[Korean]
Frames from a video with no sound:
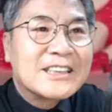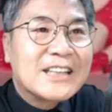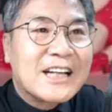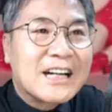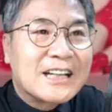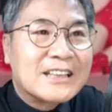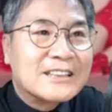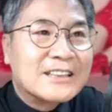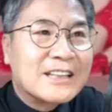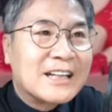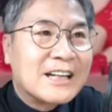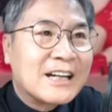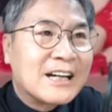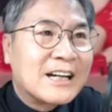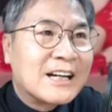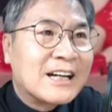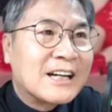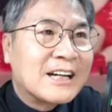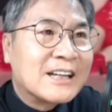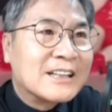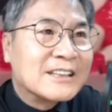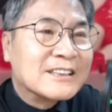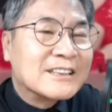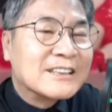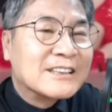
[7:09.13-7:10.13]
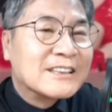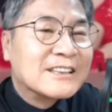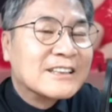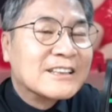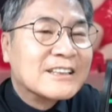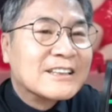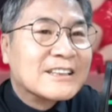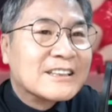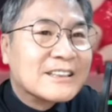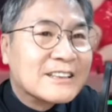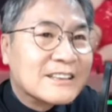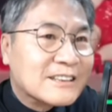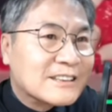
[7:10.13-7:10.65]
가능한
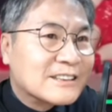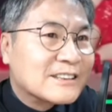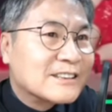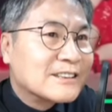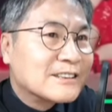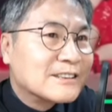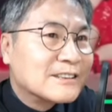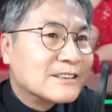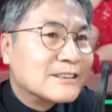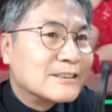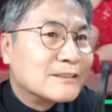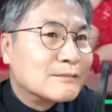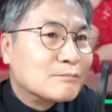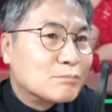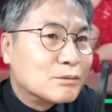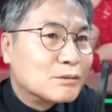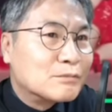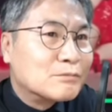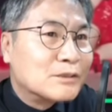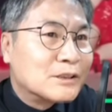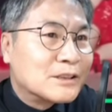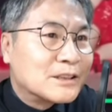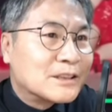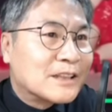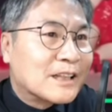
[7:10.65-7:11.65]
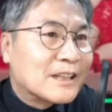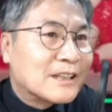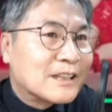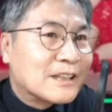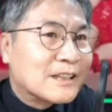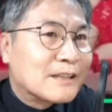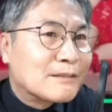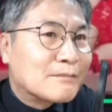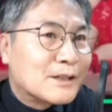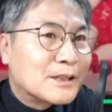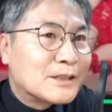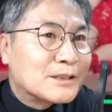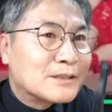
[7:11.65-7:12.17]
그런 부분이다 이렇게
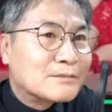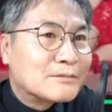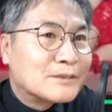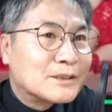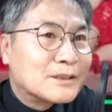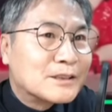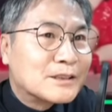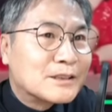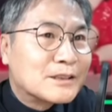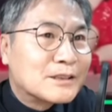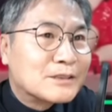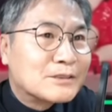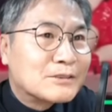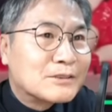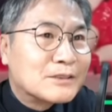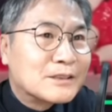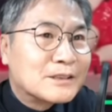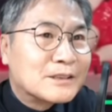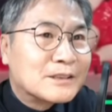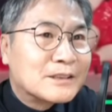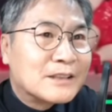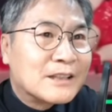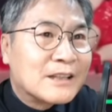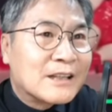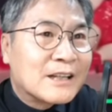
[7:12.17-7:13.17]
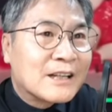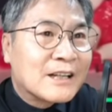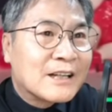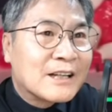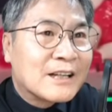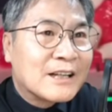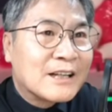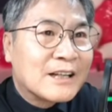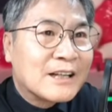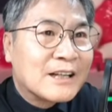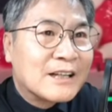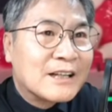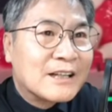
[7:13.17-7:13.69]
말씀을 드릴 수
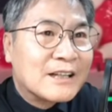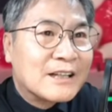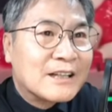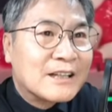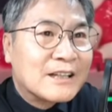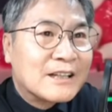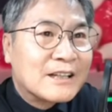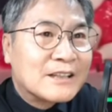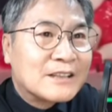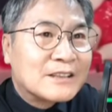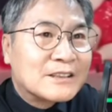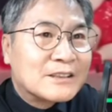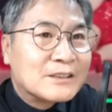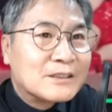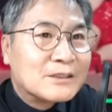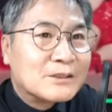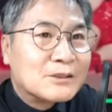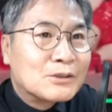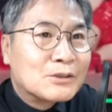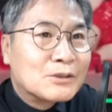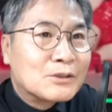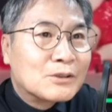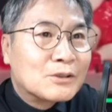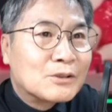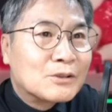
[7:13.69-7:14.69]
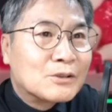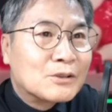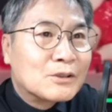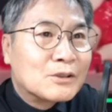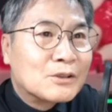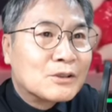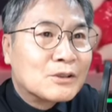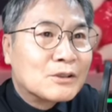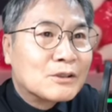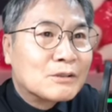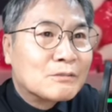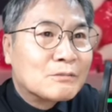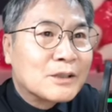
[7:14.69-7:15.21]
있는데
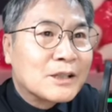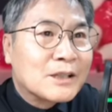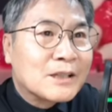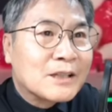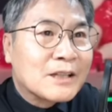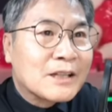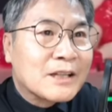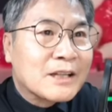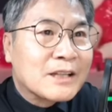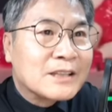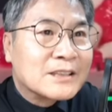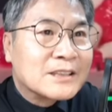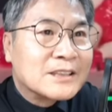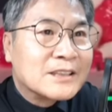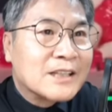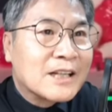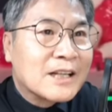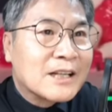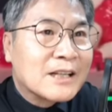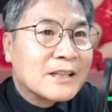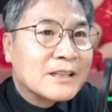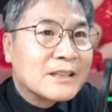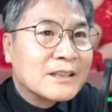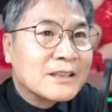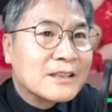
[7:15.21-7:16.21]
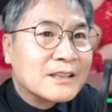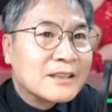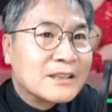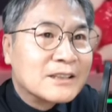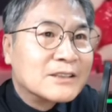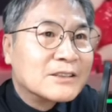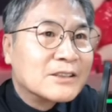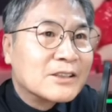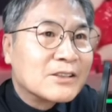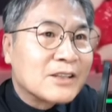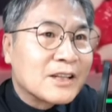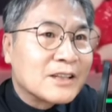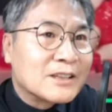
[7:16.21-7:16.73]
신동엽의 이렇게 진행
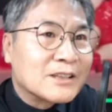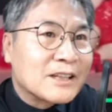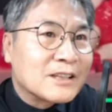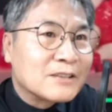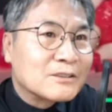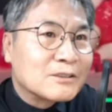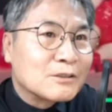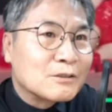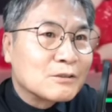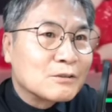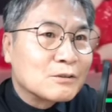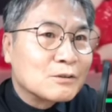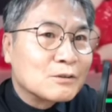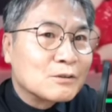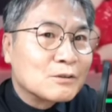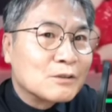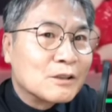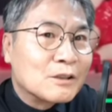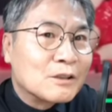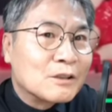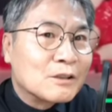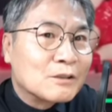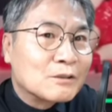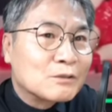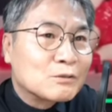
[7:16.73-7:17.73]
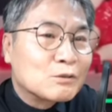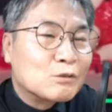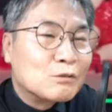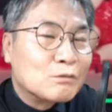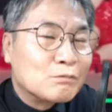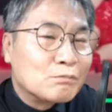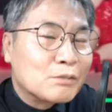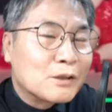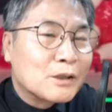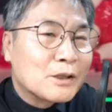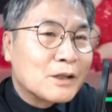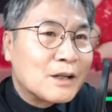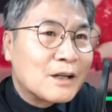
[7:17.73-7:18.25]
능력에 대해서도 어, 좋은
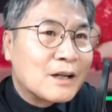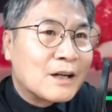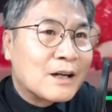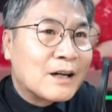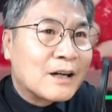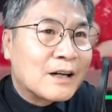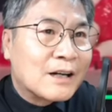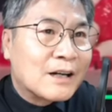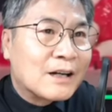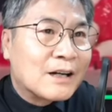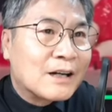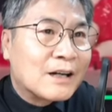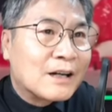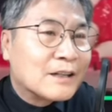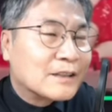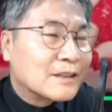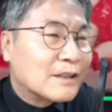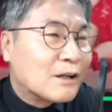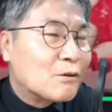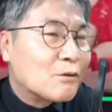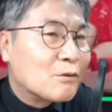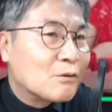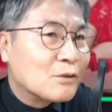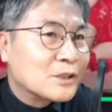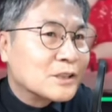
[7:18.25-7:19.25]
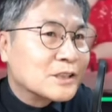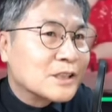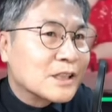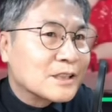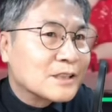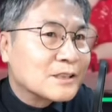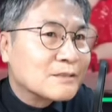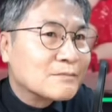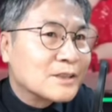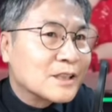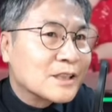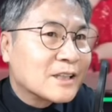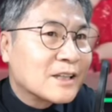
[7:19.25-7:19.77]
평가가 나오고 있지
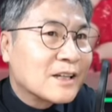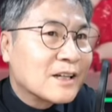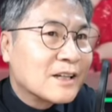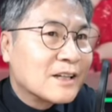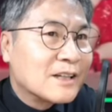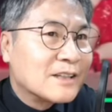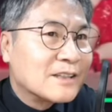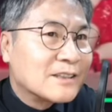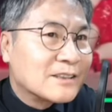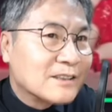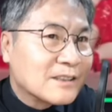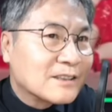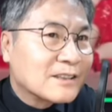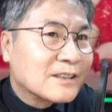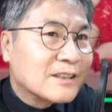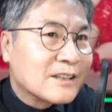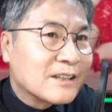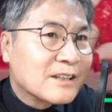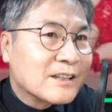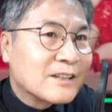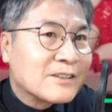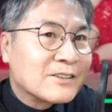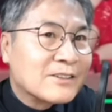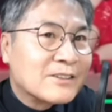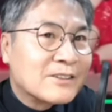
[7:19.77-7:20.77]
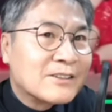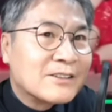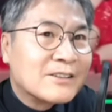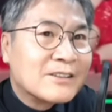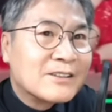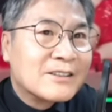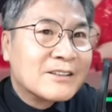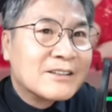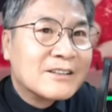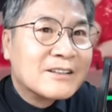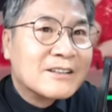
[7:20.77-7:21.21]
않습니까? 대단해요.